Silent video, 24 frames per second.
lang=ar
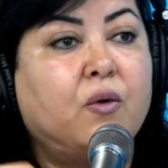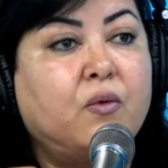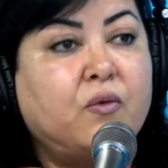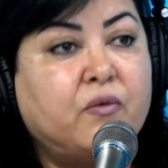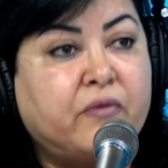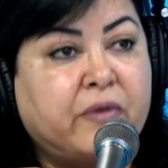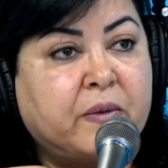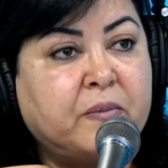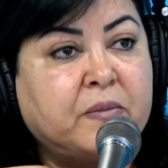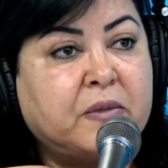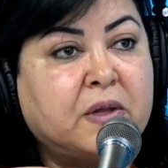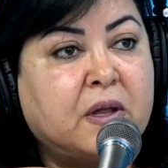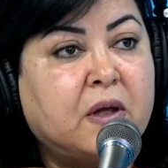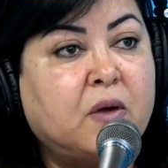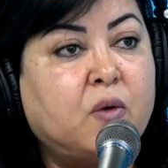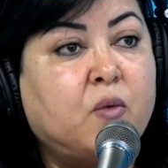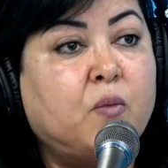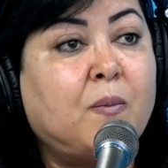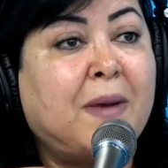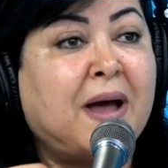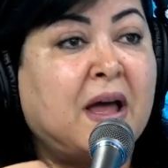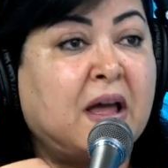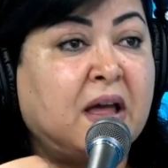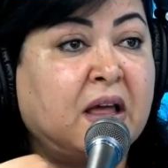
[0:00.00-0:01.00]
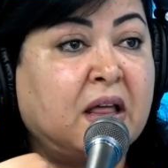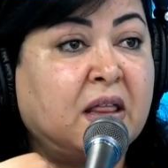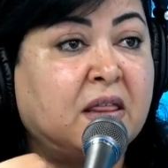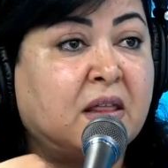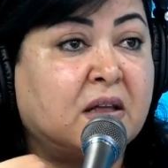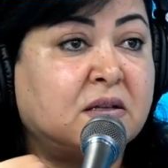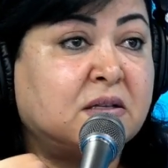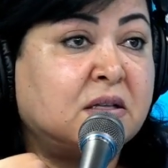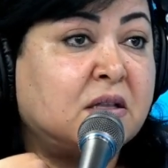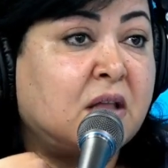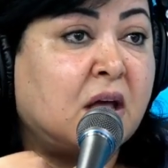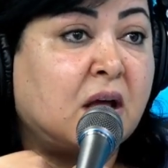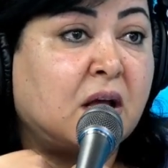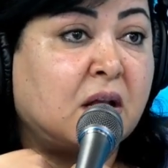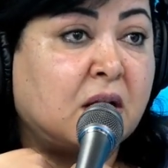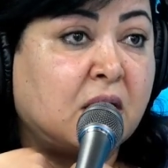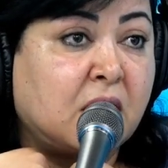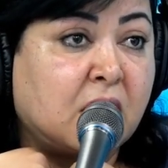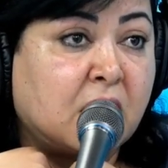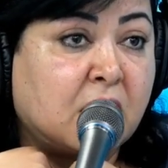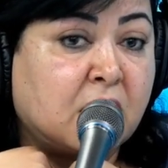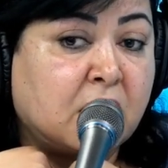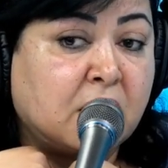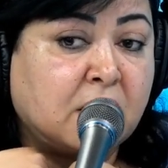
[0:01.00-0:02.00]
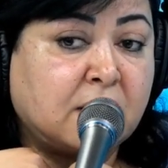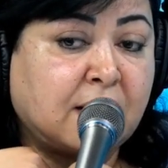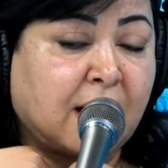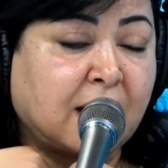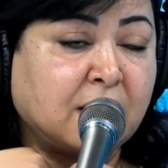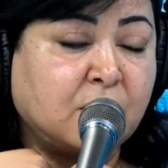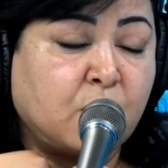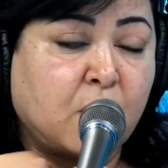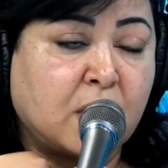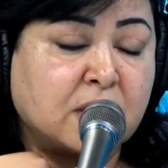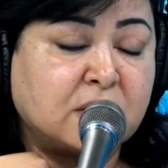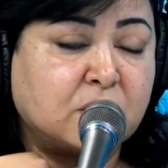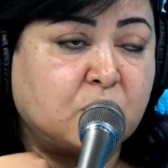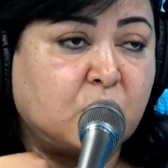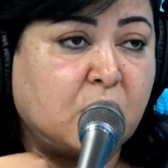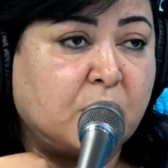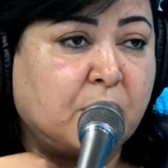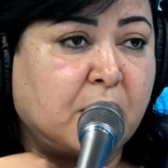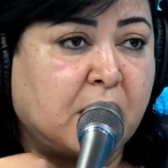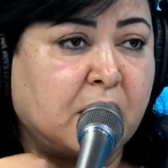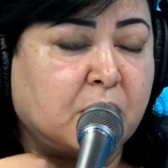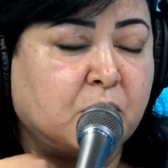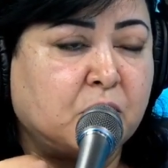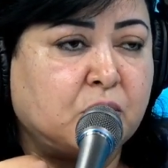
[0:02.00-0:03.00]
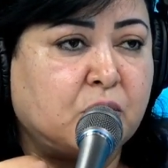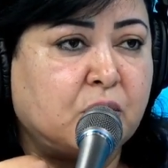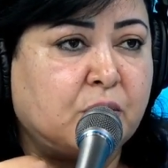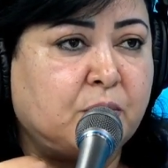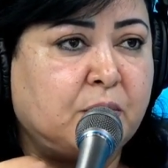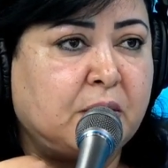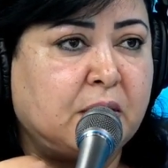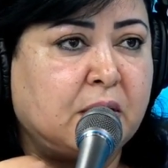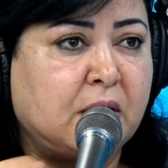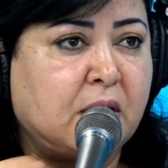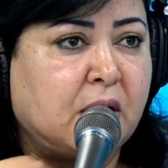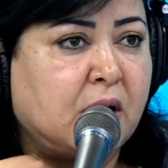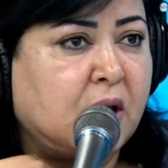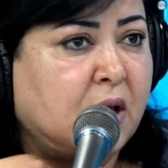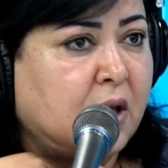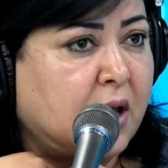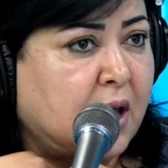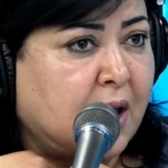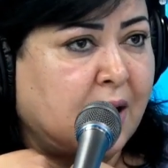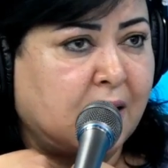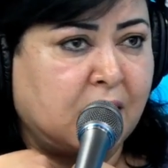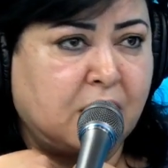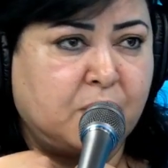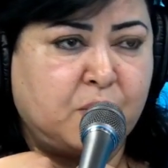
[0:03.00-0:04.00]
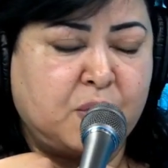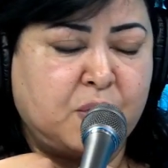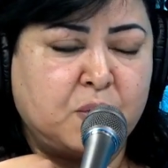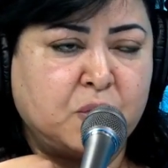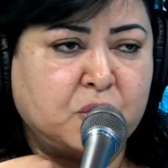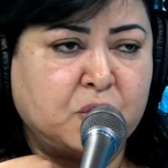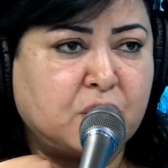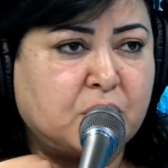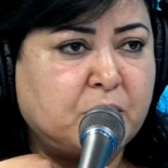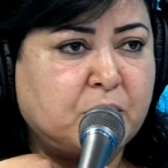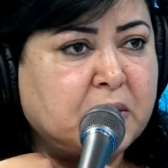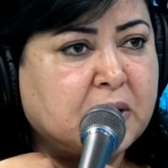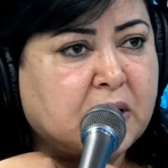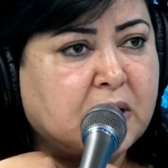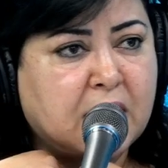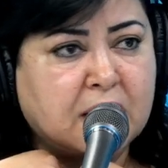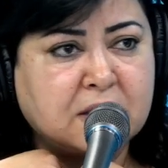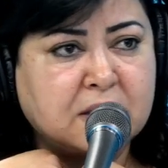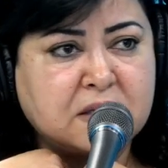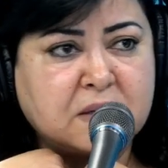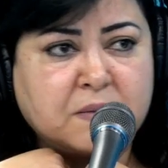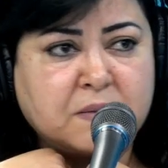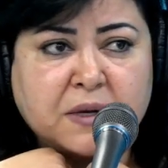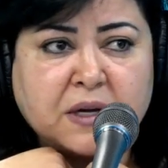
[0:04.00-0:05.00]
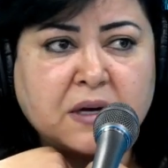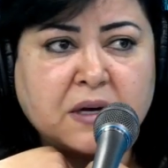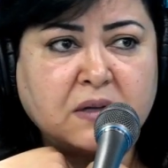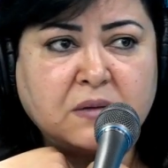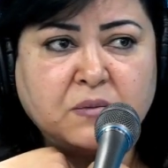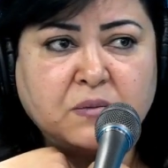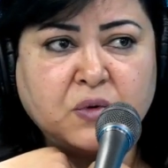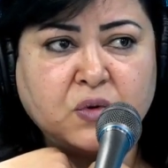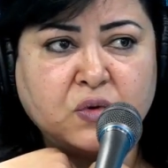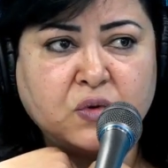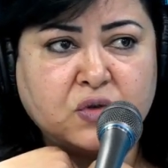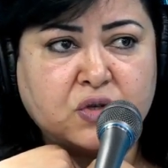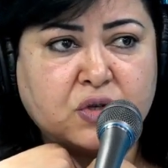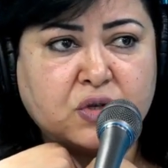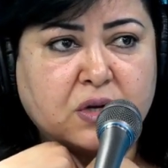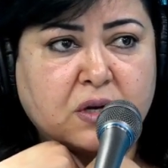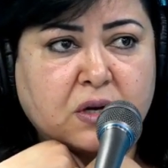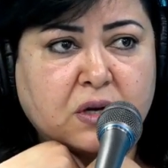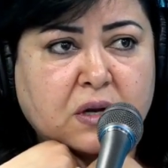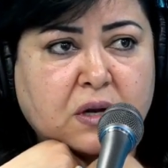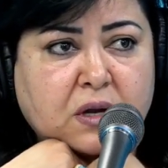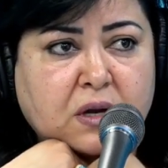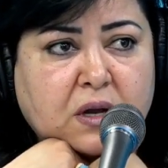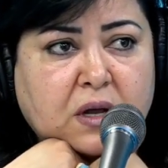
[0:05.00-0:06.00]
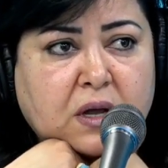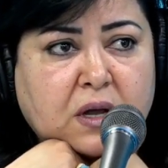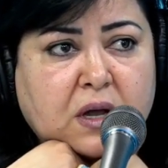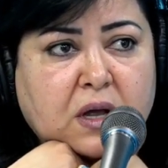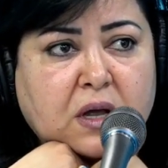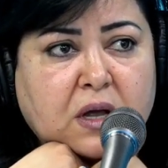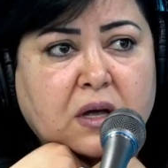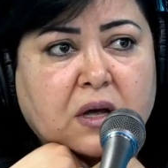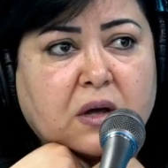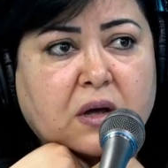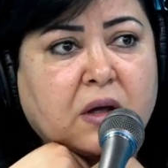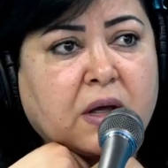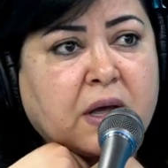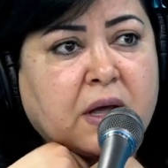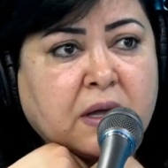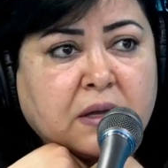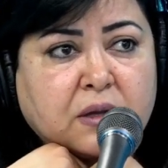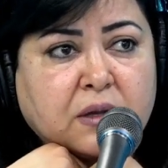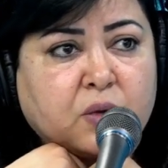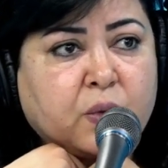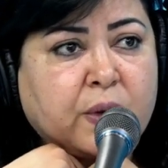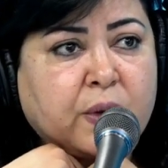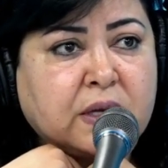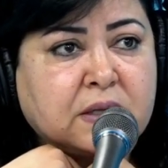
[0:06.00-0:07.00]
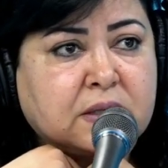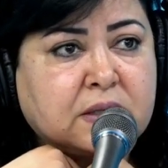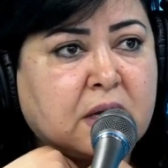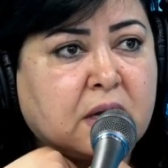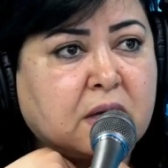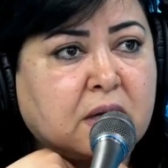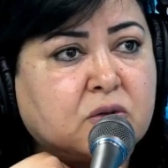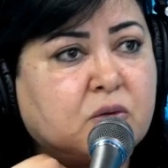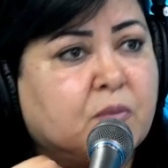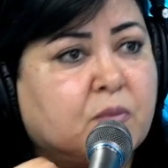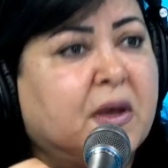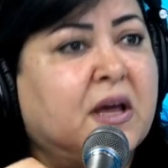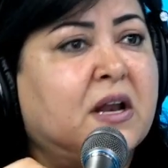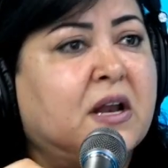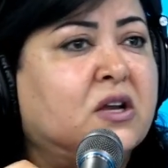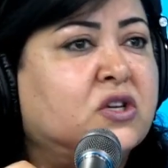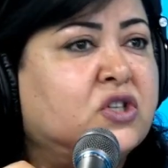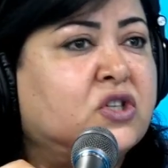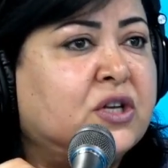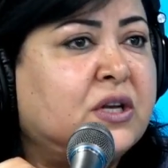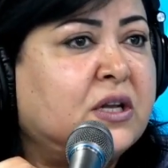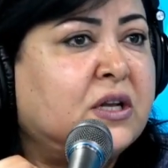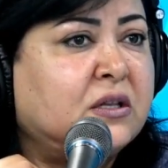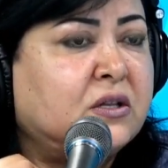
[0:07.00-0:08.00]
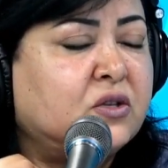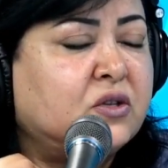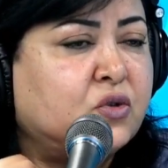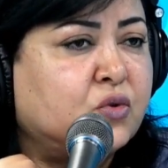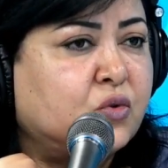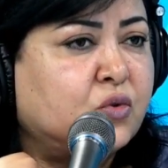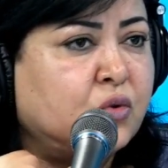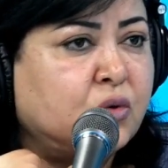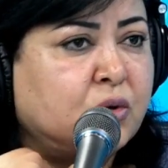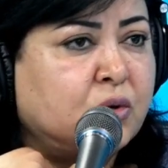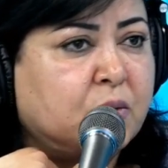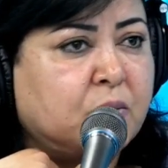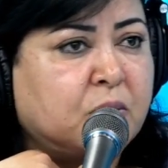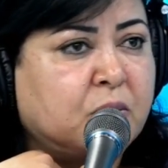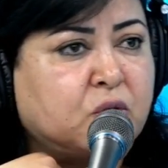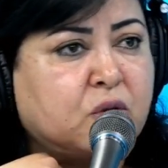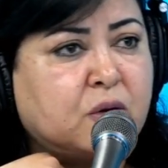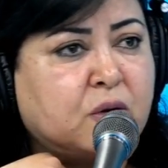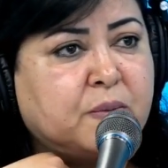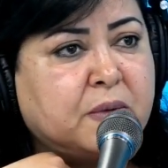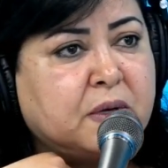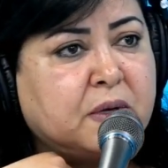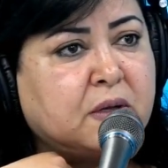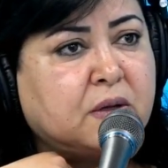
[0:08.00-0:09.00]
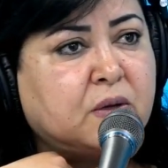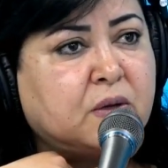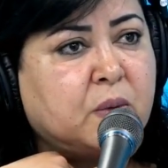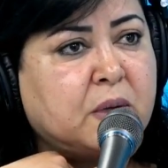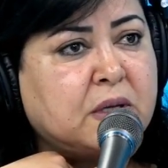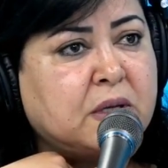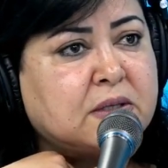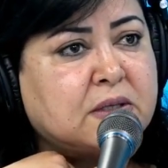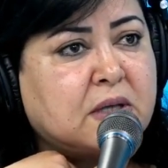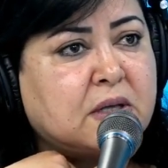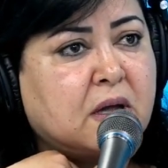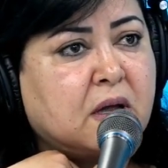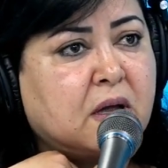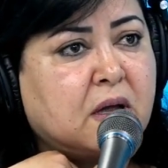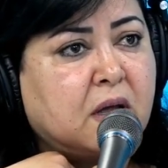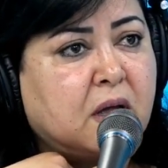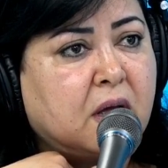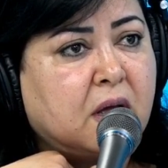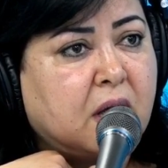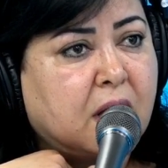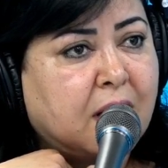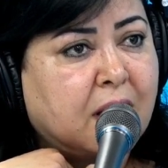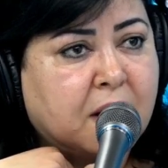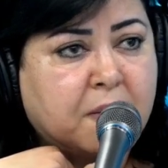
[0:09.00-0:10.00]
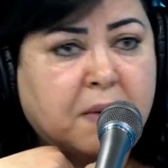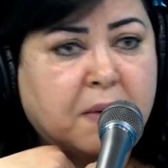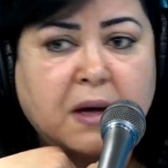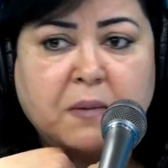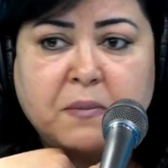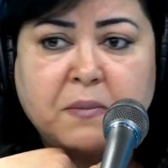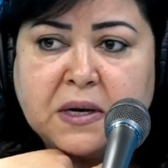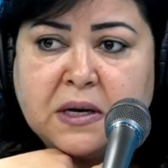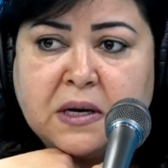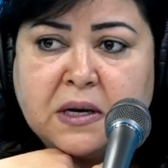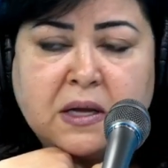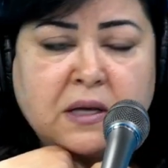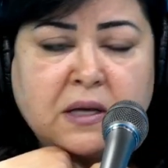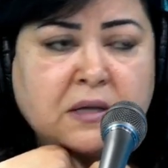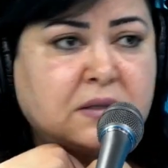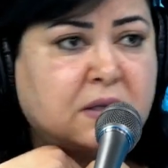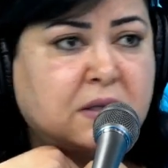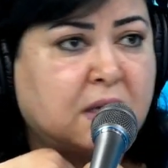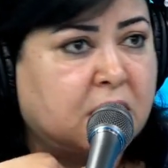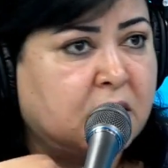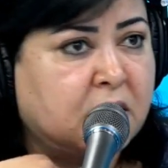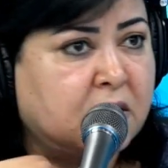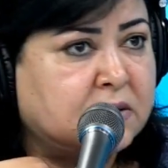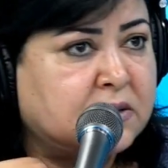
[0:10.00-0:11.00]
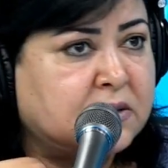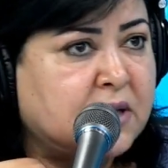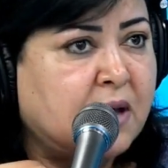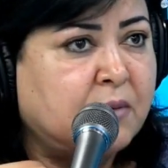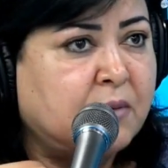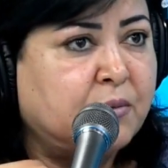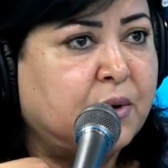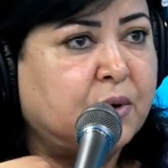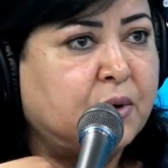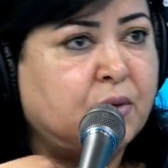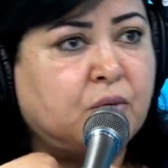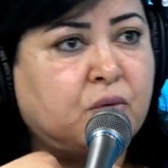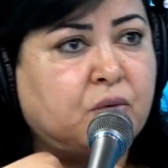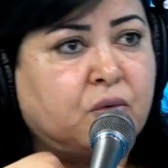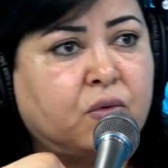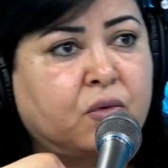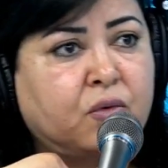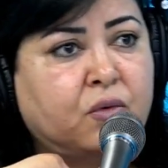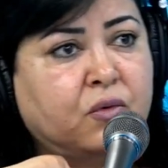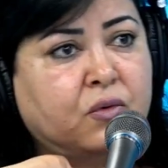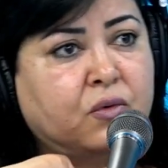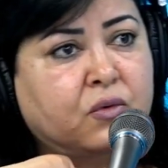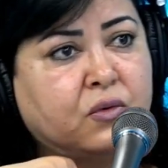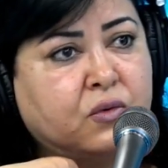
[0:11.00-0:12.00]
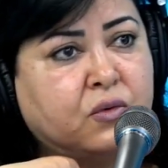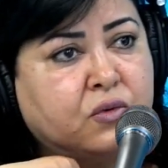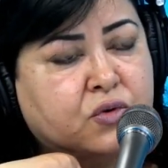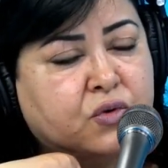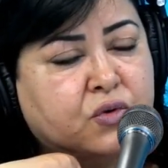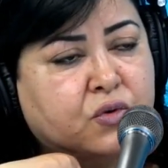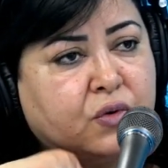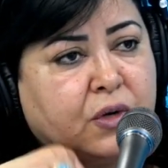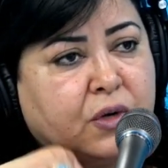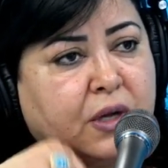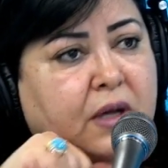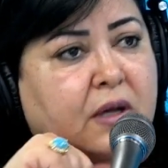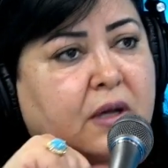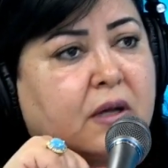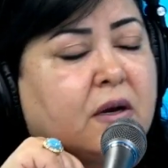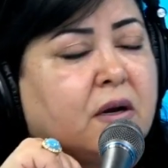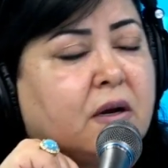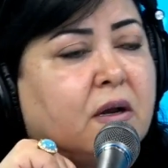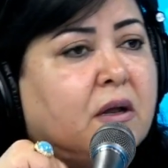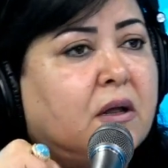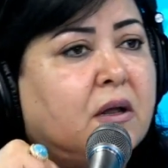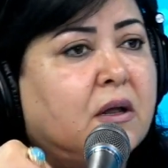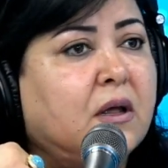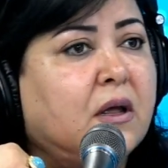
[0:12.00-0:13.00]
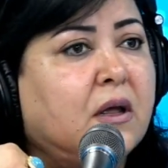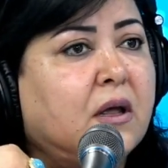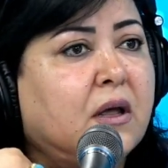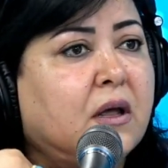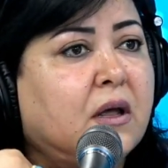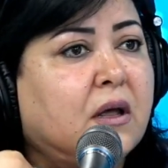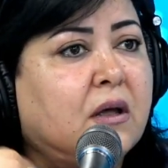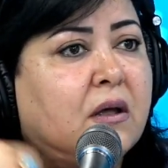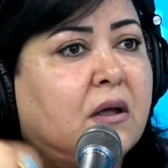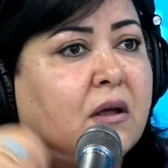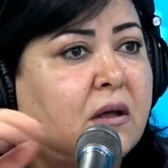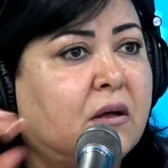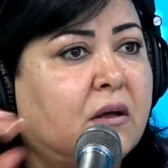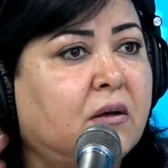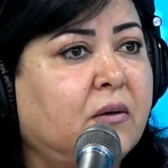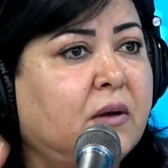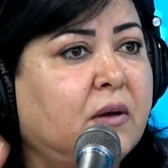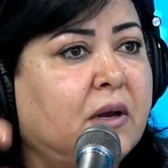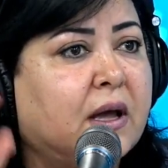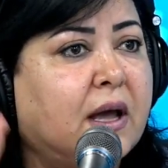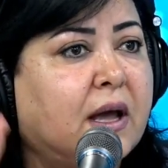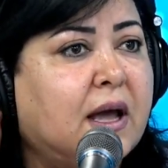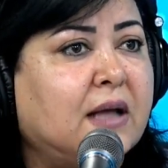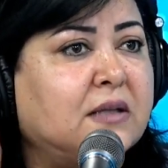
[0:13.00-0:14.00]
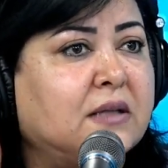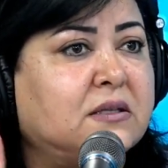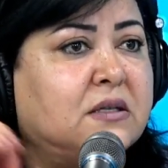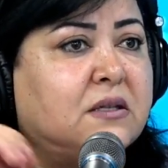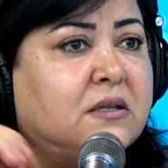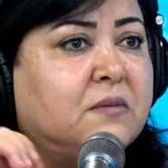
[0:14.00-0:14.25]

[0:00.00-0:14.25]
فهمت ومع هذا زاد يتعدوا على الصوابع المطربين م. اغلب المطربين قاعدين ما يخدموش التوانسه وي هي التوانسه مهرجانات شكون المطربين التوانسه اربعه من الناس صابر وشكون اخر هما آه، صابر فما